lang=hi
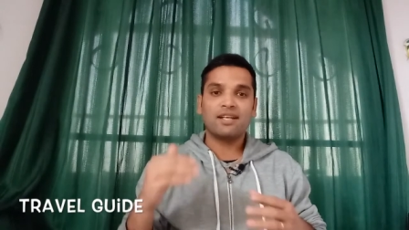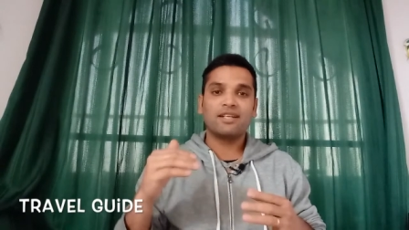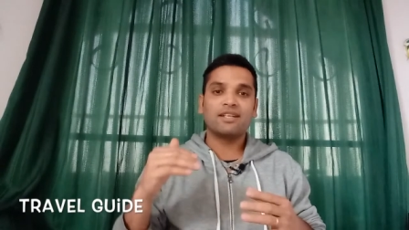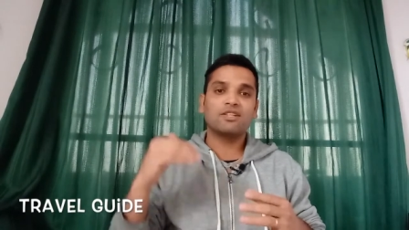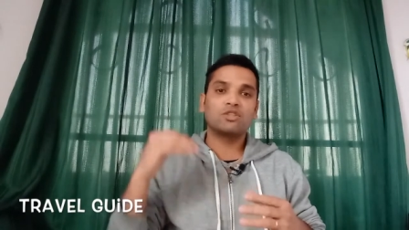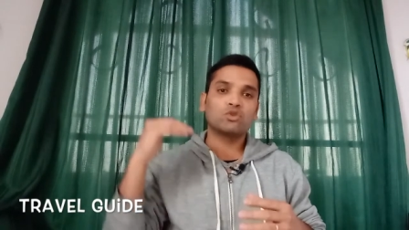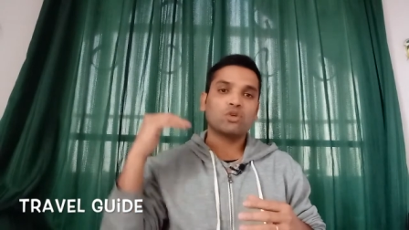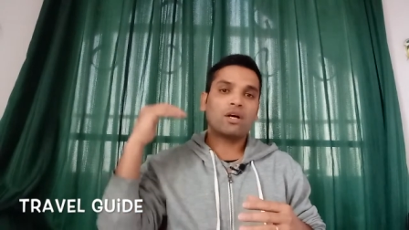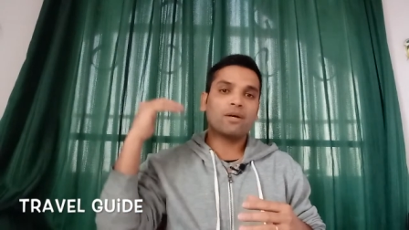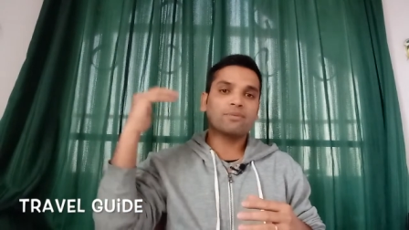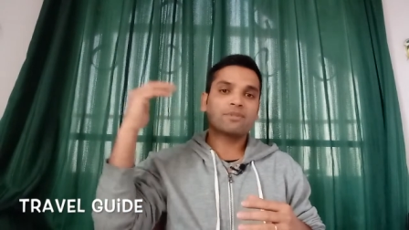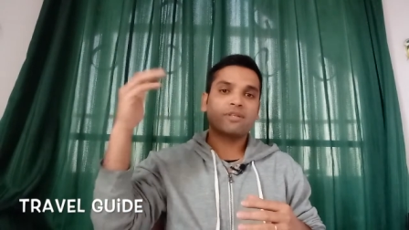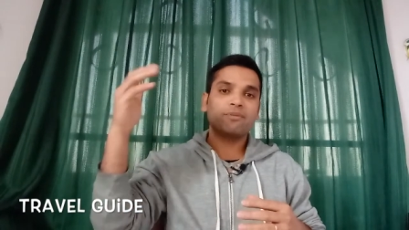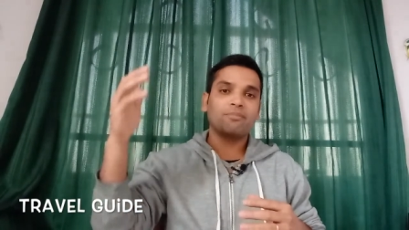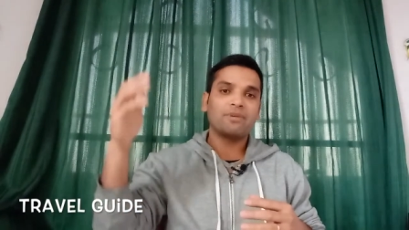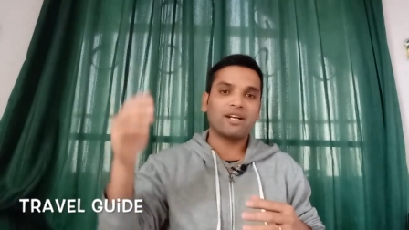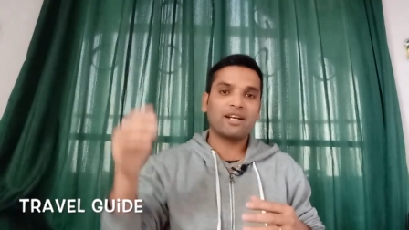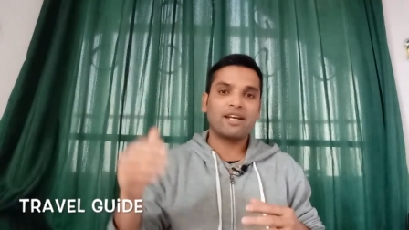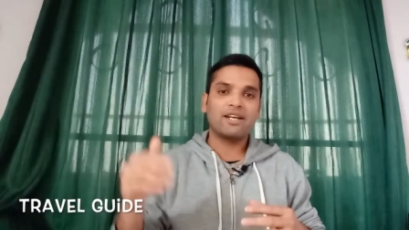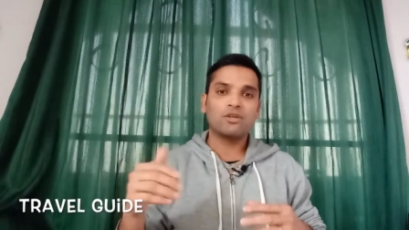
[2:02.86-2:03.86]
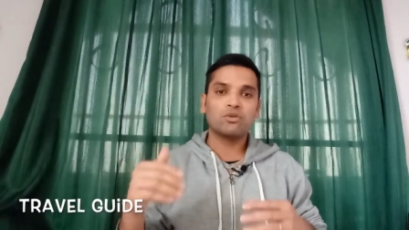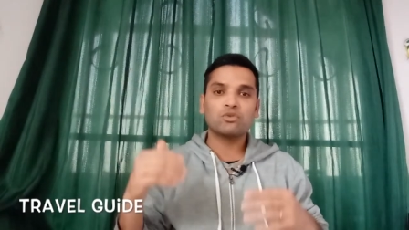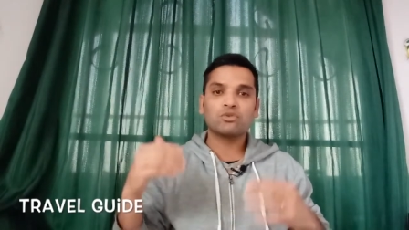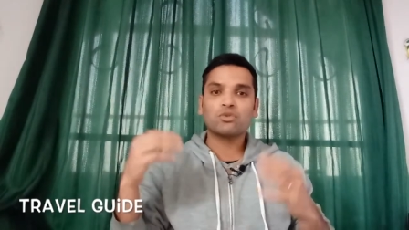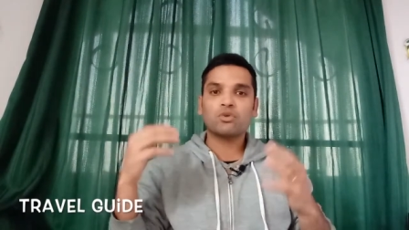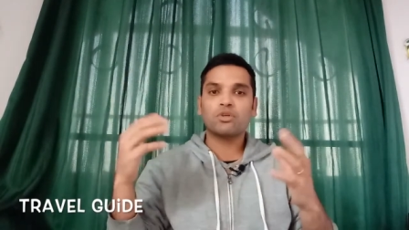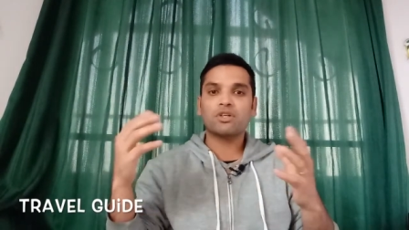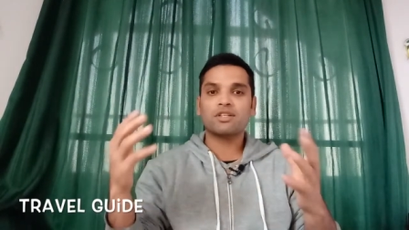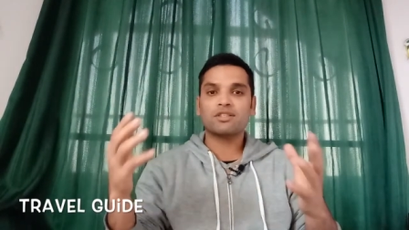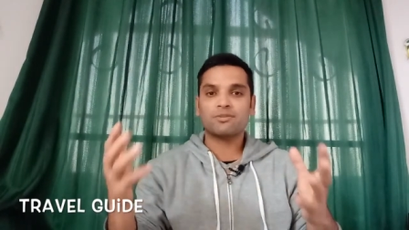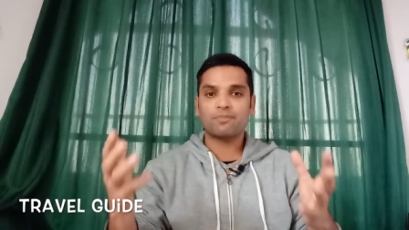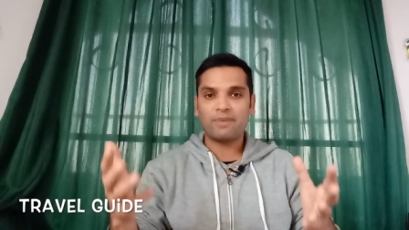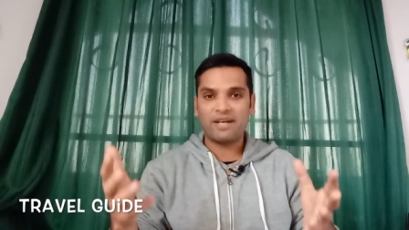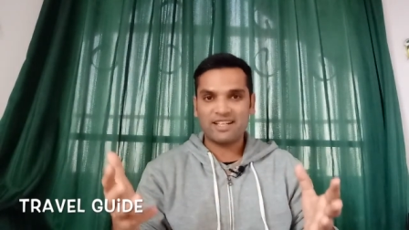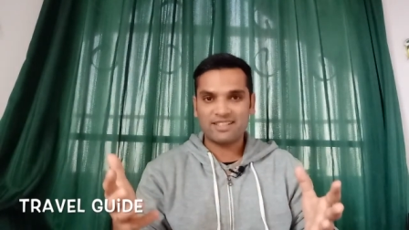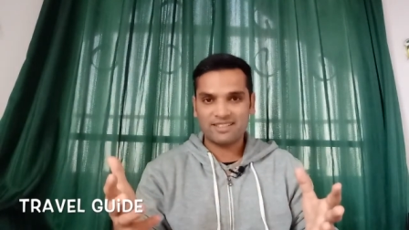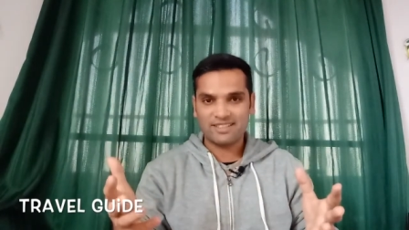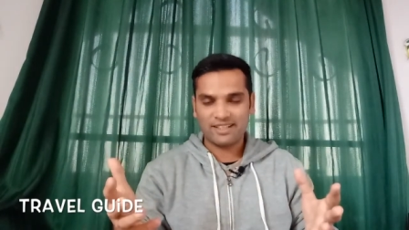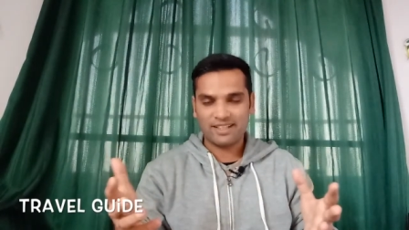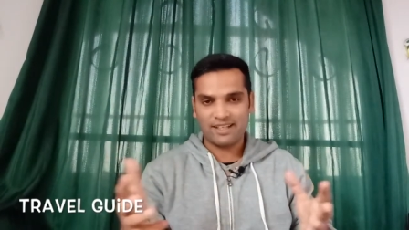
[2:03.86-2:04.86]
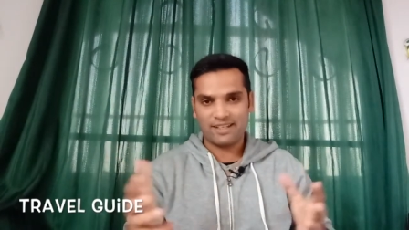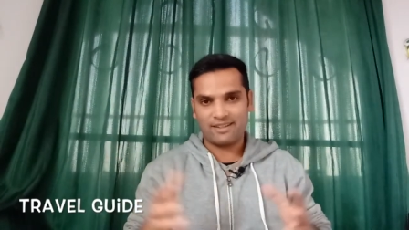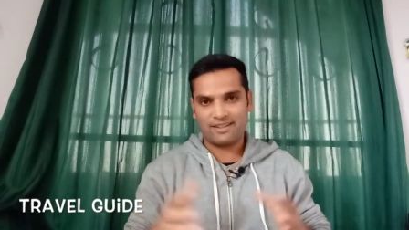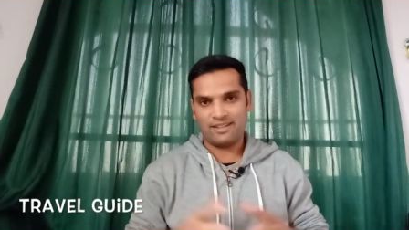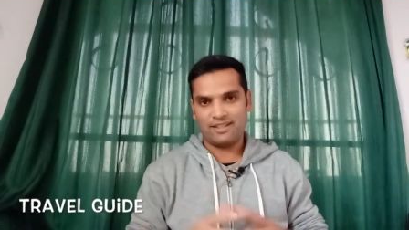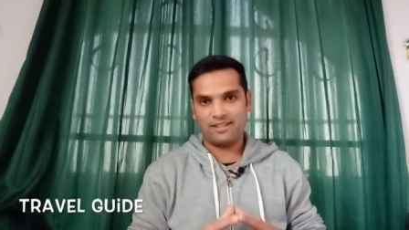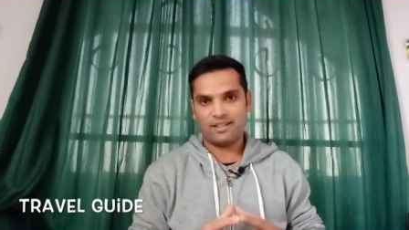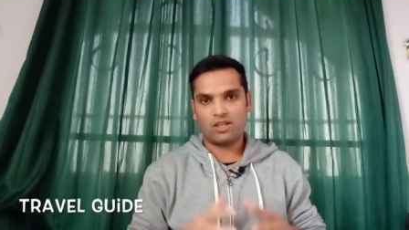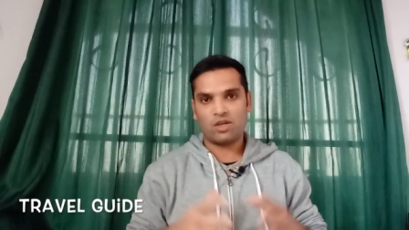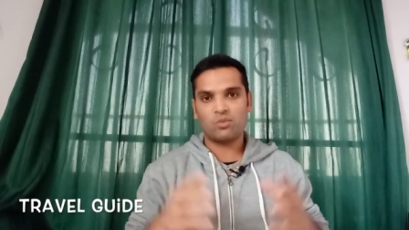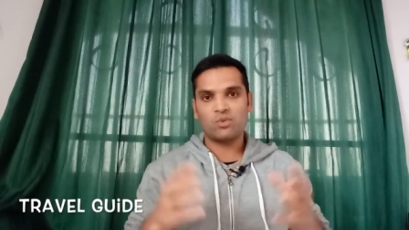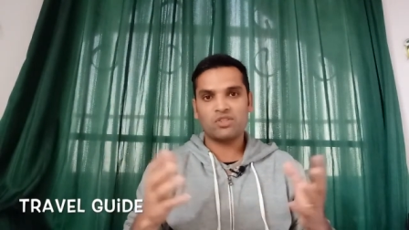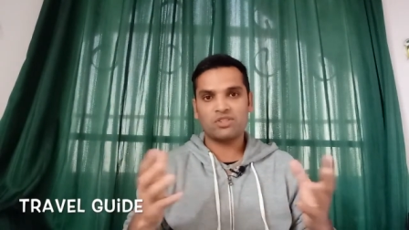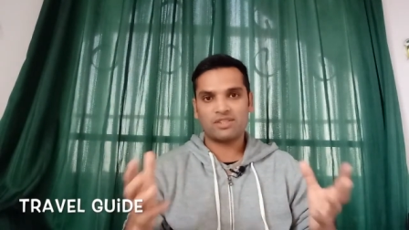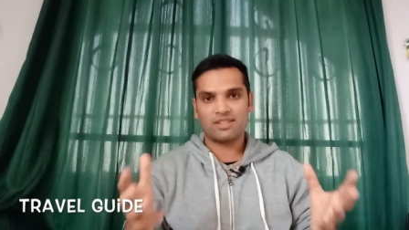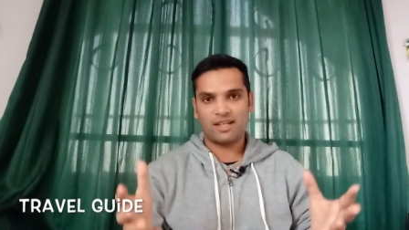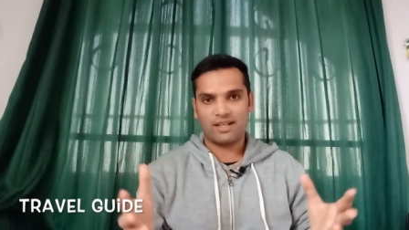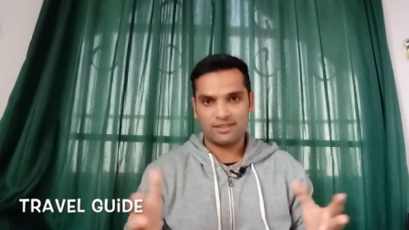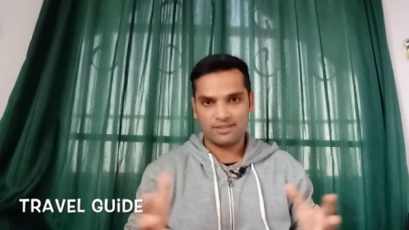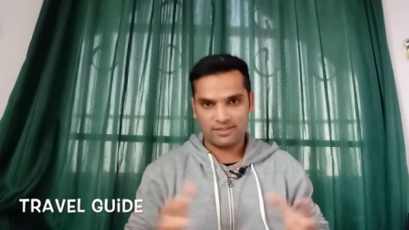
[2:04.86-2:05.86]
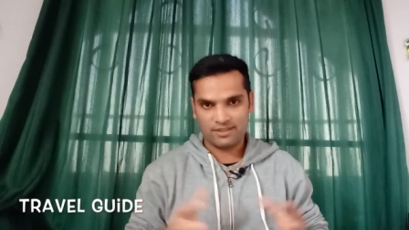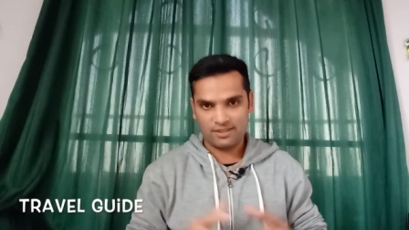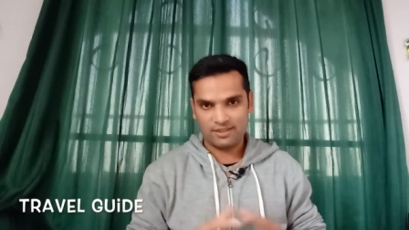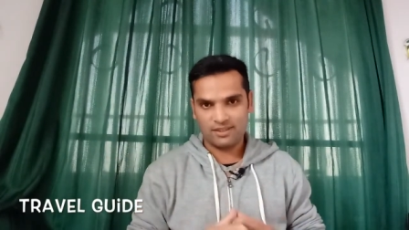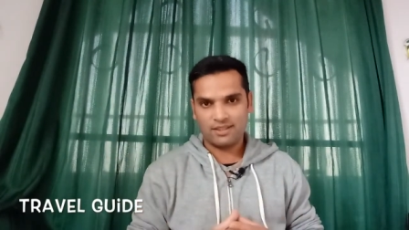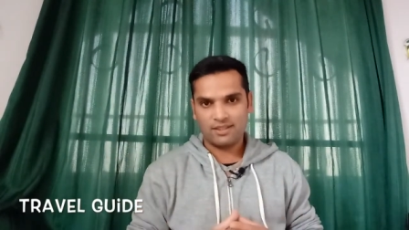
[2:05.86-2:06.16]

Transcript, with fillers: यानी कि जो आपसे बड़ा है उसको रेस्पेक्ट से कहते हैं कमोस्तास